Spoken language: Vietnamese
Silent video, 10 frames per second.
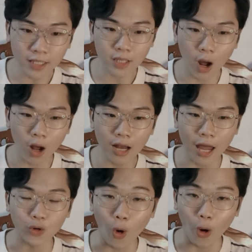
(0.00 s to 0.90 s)
đó là
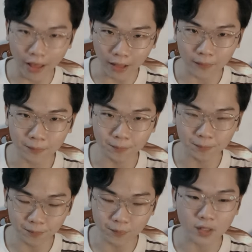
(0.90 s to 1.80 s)
đồ ăn.
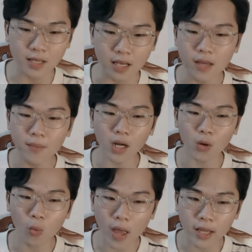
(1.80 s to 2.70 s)
Sở dĩ mình nó
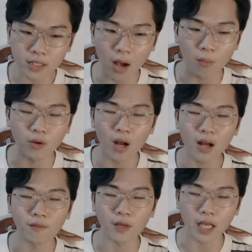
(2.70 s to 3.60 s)
quan trọng đó
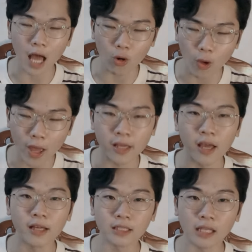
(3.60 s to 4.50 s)
là vì Đài Loan
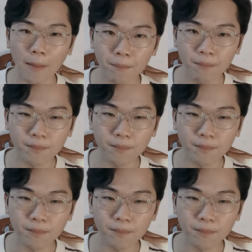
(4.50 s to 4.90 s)
cấm